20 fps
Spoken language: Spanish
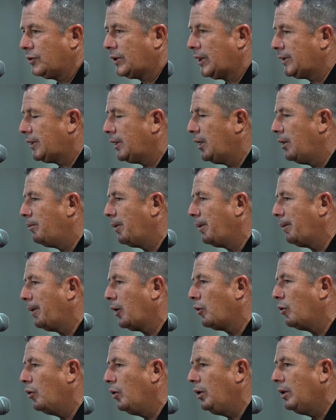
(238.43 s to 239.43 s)
hacen el
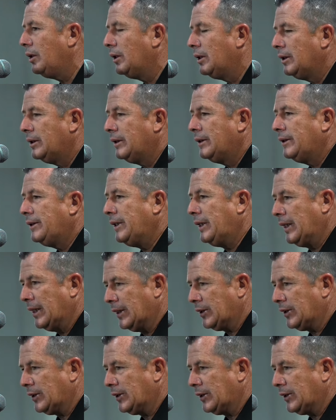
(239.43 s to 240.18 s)
primer gol y